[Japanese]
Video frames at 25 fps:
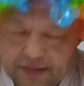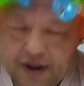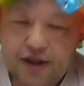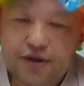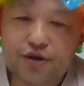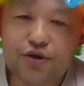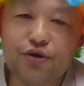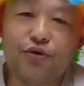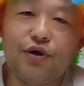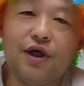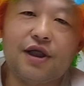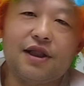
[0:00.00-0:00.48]
ま
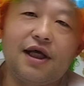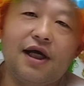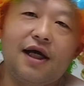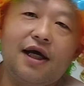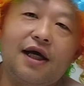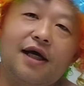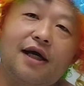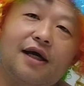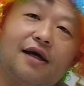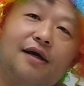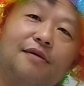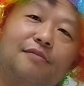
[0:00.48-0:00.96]
あ今日は
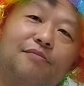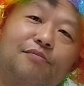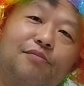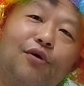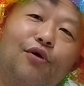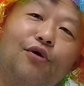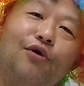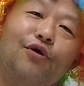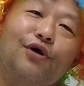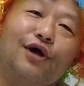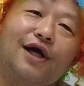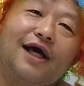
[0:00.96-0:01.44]
ね、
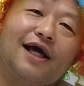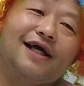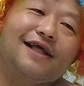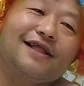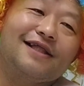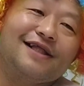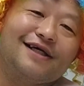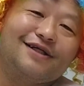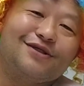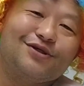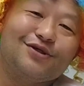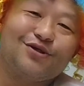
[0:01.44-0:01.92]
冒
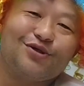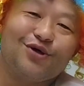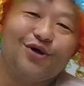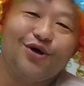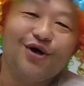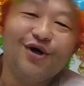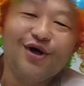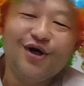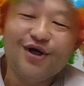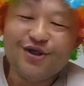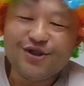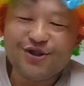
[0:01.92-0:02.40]
険でちょっ
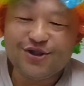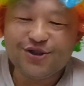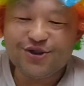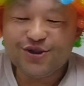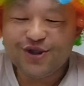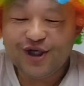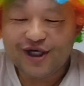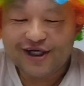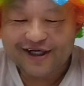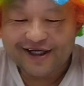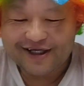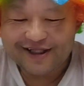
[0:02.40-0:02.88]
と
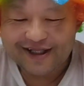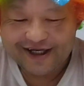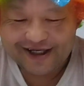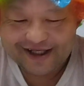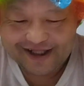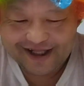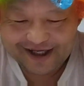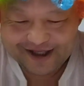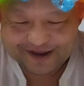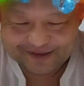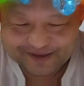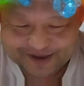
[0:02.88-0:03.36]
収益化できない